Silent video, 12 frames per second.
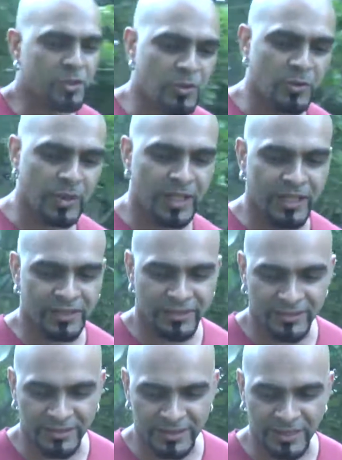शुरू हुआ
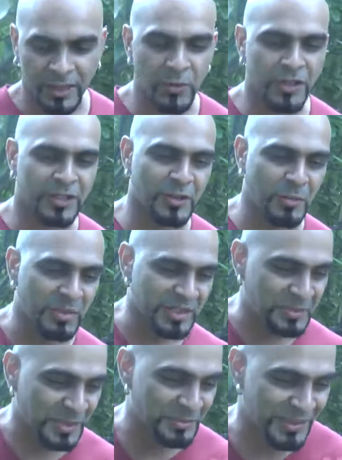सन उन्नीस
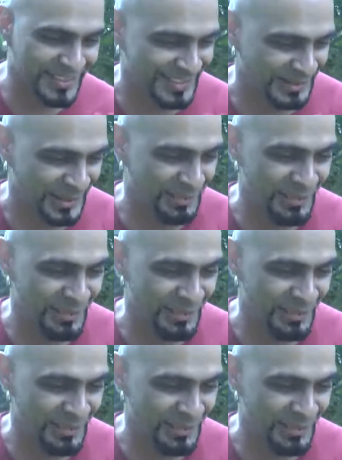में जब हम